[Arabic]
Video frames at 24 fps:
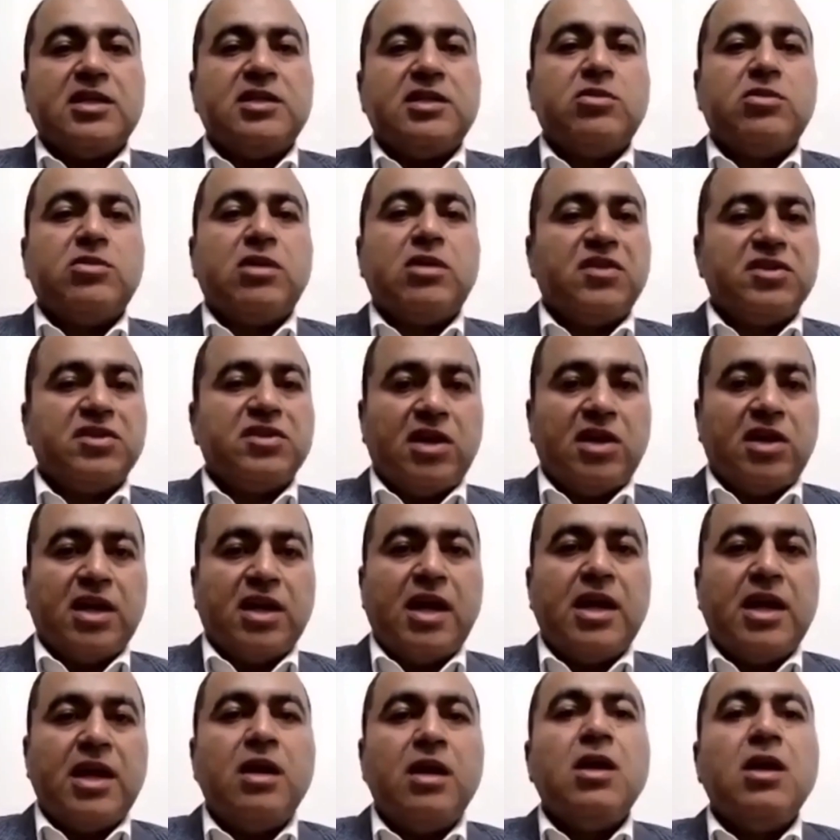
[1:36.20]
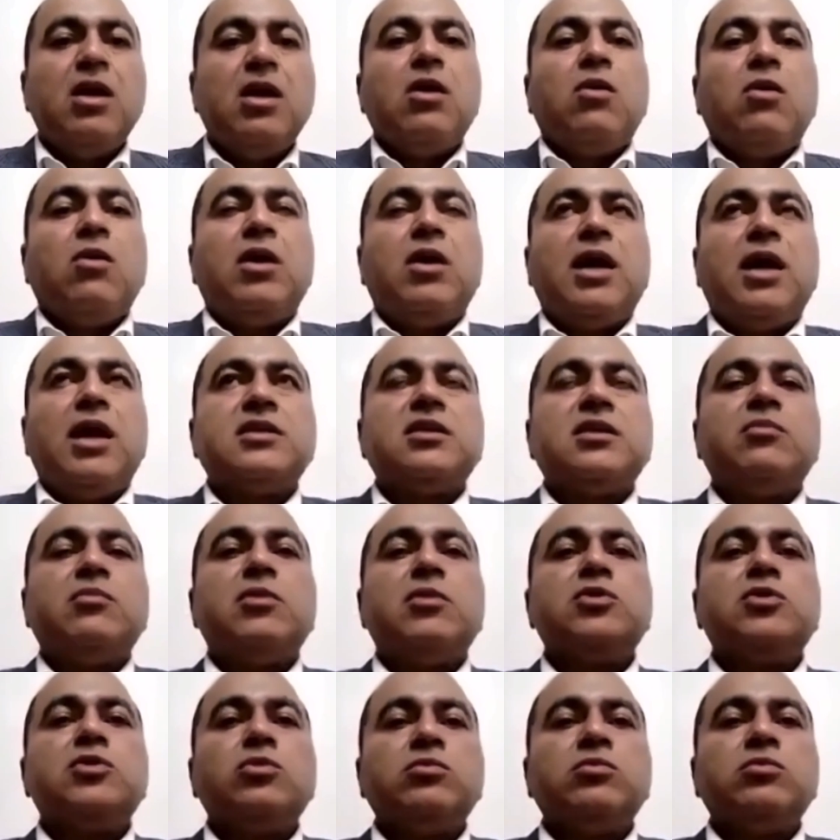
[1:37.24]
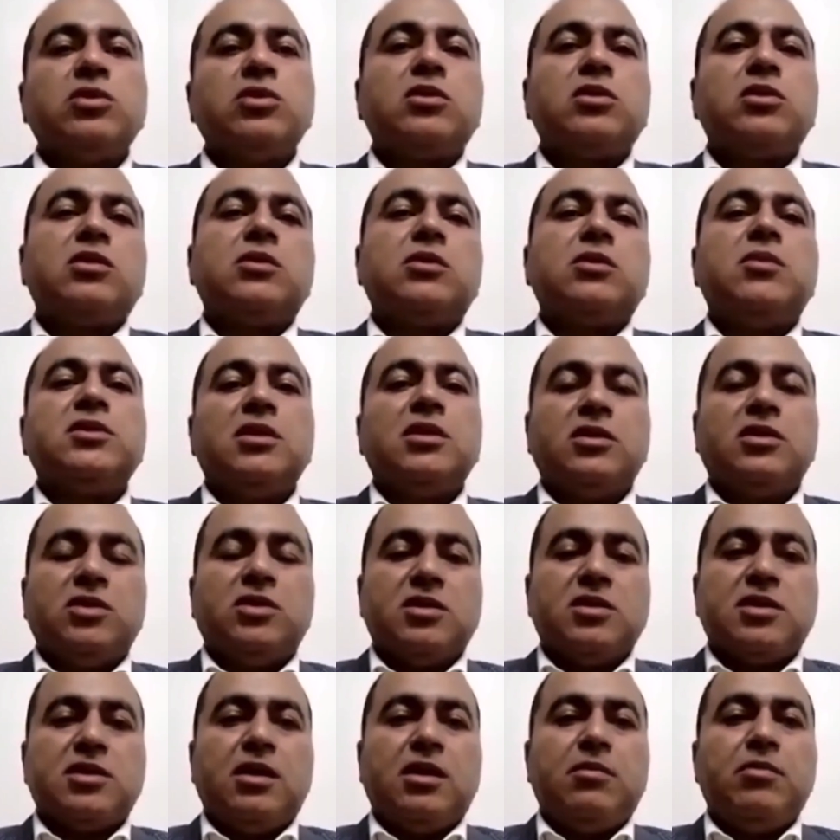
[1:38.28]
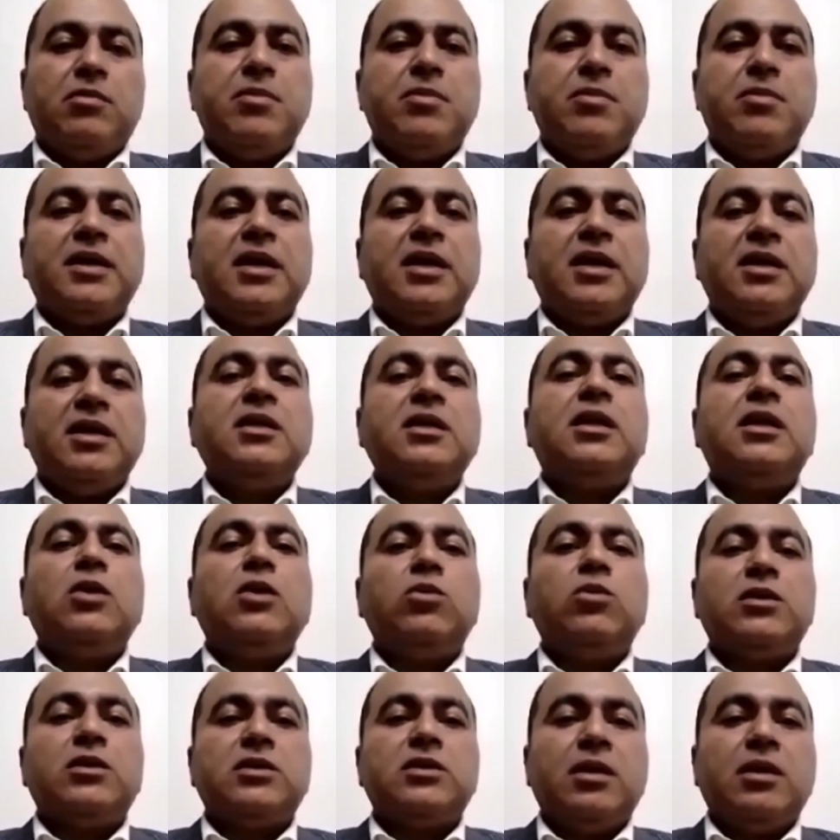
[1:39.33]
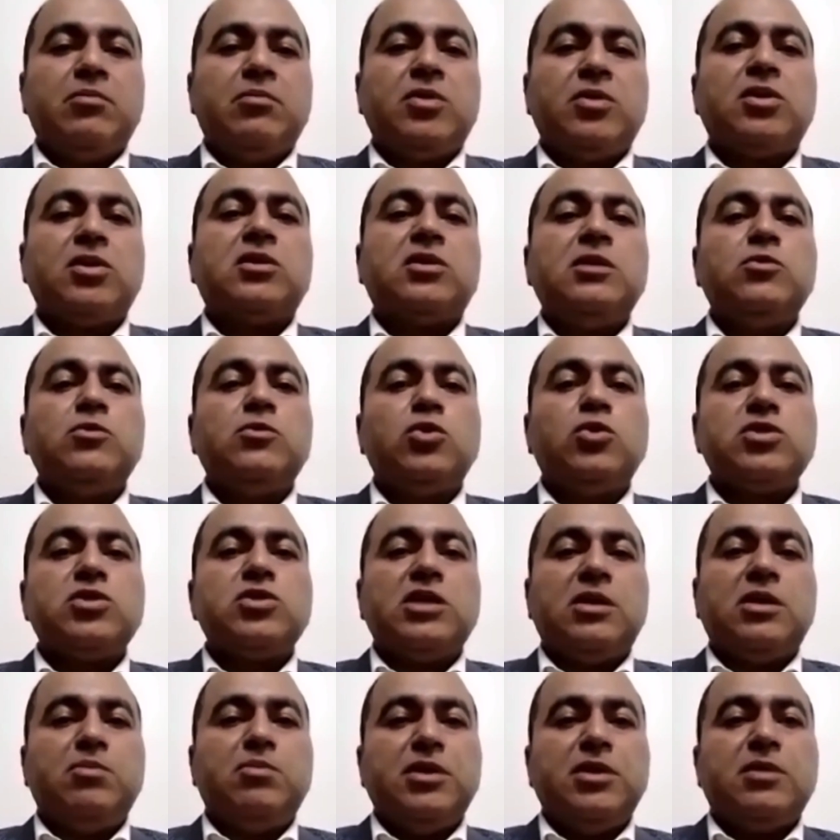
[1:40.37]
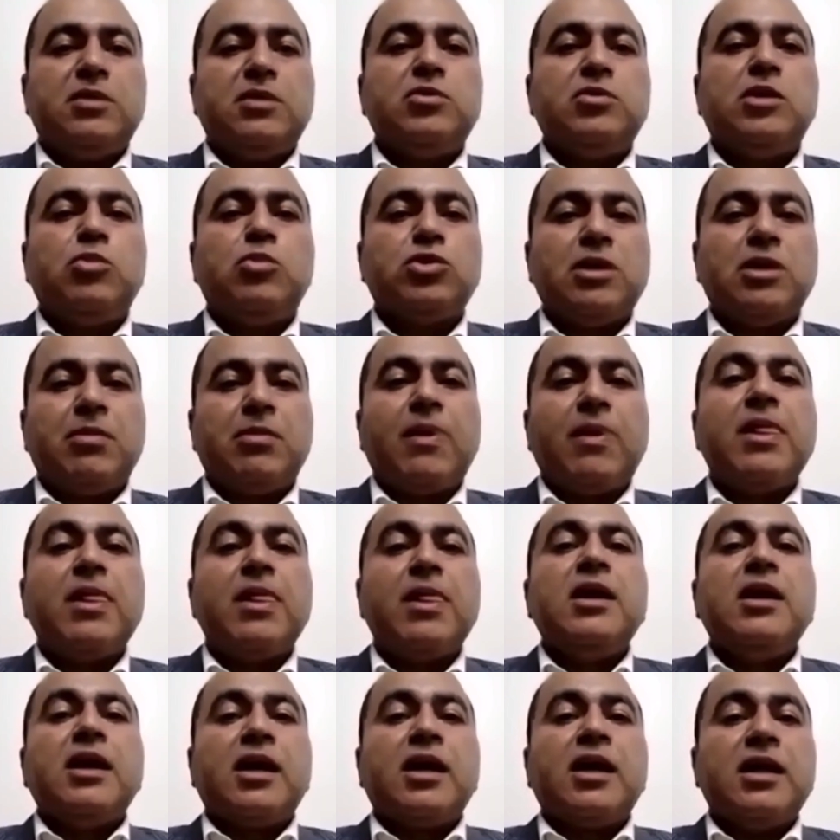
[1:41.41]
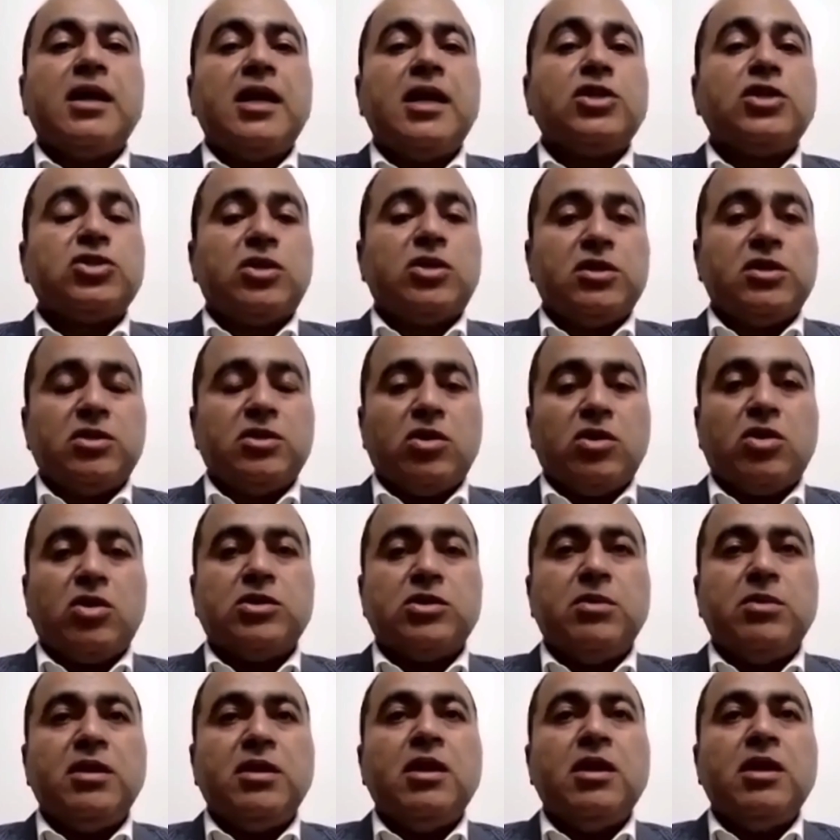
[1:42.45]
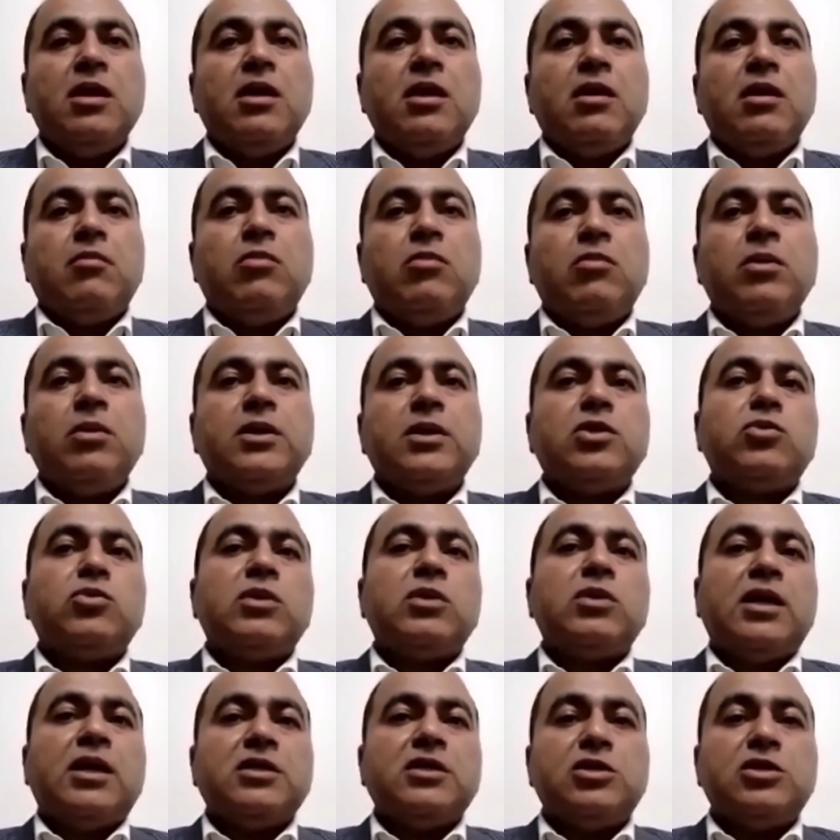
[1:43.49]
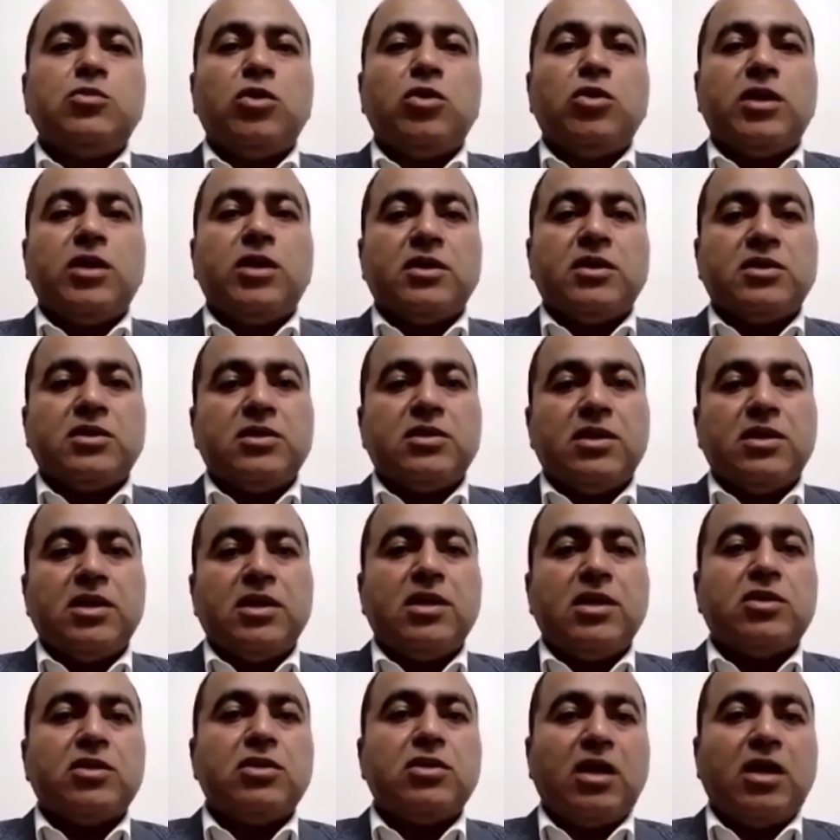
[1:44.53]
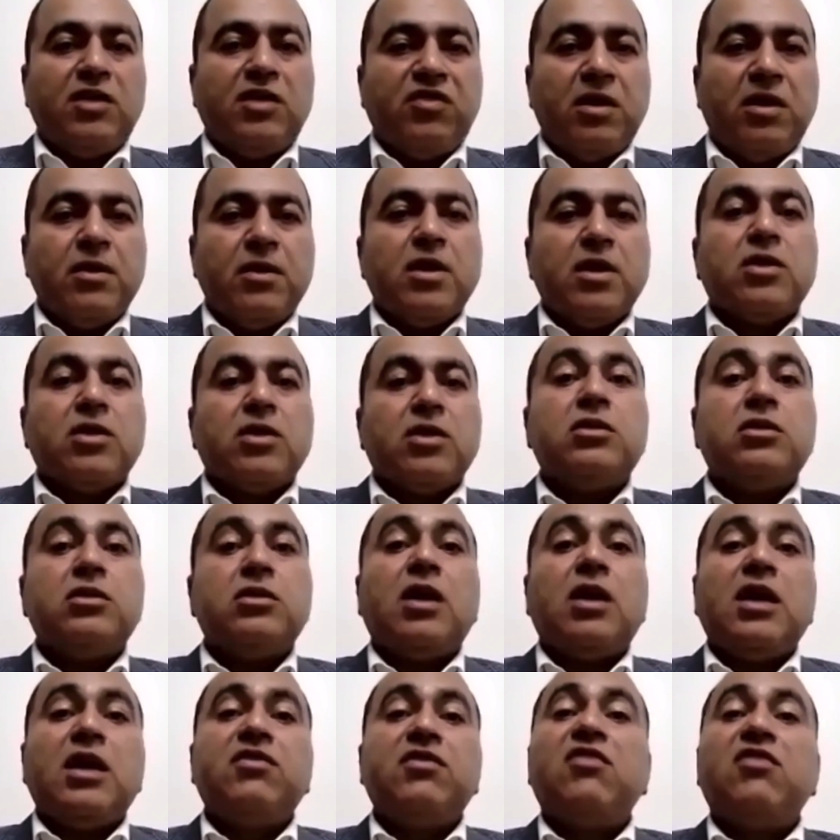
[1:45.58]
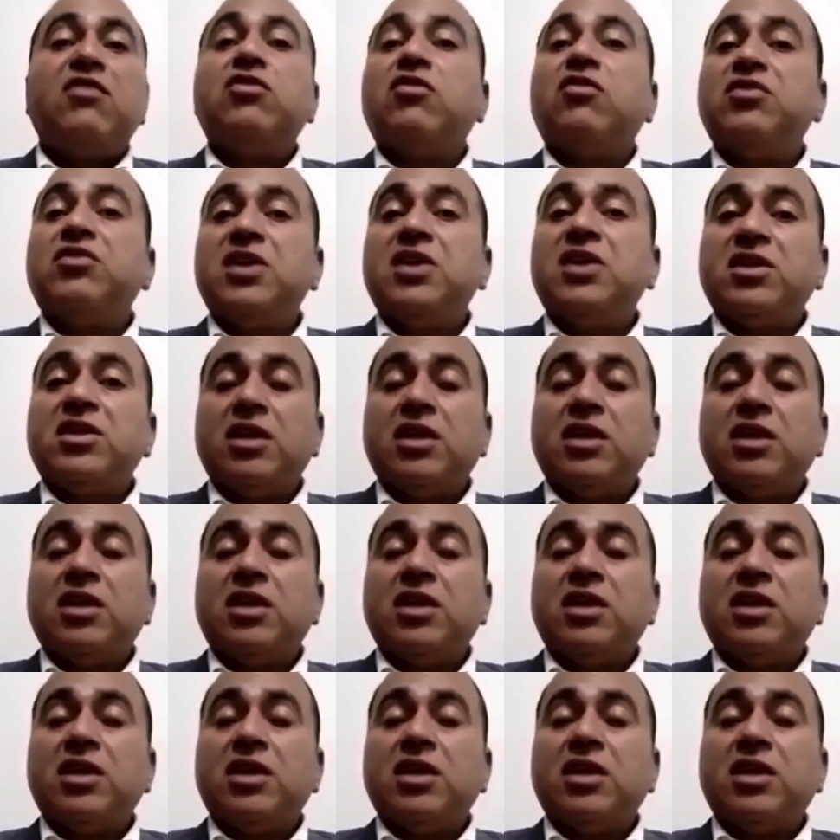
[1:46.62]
الدوله الفتره اللي جايه وعلى حسب منظومه التطعيمات اللي هتحصل بمعنى ان احنا لو تم تطعيم جزء كبير من المجتمع خلال الشهرين القادمين ممكن تكون عندي موجة ارتدادية ضعيفة ضعيفة في هل